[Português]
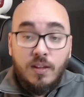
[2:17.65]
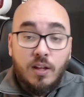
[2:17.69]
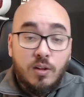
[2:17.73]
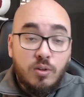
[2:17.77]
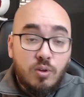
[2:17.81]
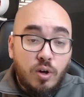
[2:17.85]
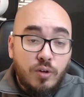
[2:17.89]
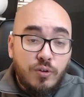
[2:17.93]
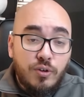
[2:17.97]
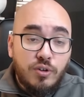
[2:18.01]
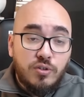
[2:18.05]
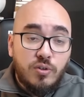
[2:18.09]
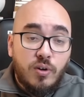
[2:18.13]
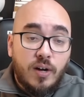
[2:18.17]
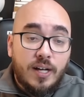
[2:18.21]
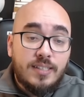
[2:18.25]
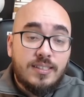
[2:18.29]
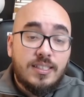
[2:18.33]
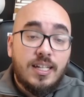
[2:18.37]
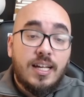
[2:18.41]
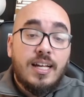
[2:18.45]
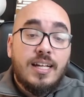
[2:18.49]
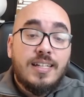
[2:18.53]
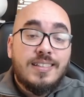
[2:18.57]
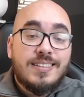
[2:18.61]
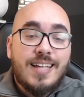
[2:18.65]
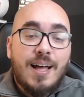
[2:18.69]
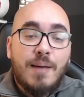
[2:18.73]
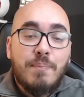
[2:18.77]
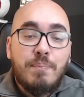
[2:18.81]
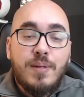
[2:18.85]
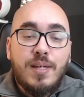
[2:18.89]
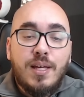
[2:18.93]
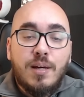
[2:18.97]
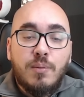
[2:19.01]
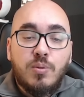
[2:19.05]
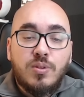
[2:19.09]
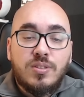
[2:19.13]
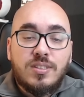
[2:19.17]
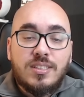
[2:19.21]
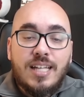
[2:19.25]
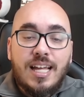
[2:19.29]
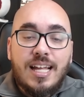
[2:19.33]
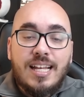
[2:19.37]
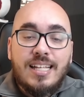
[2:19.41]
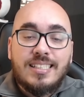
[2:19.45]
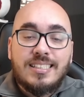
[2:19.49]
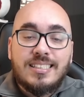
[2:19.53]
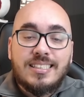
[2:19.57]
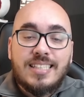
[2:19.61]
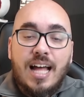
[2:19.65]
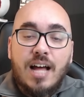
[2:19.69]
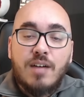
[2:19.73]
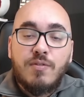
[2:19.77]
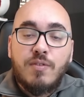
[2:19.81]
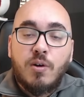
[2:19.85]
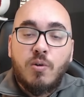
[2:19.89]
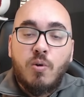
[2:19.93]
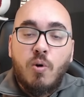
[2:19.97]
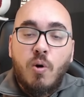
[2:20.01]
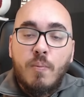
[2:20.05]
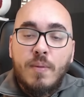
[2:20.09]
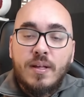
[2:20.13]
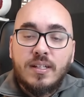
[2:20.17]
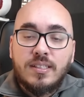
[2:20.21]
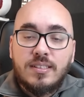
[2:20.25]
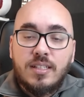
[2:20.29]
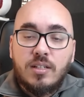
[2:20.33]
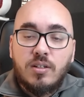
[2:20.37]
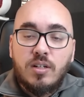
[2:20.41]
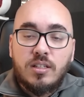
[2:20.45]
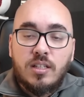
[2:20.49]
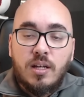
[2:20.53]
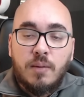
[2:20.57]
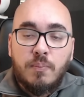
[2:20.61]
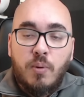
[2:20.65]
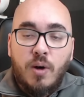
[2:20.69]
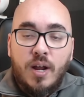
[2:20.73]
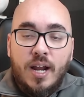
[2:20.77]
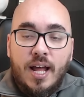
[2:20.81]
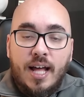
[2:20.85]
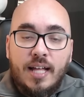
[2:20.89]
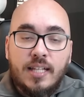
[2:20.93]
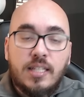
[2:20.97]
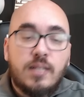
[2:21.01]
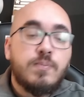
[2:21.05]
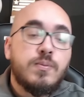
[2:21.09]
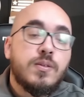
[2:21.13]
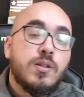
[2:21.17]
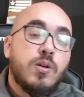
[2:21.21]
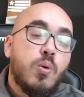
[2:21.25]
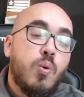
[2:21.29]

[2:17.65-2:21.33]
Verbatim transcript: Todos nós sabíamos que ele estava começando a temporada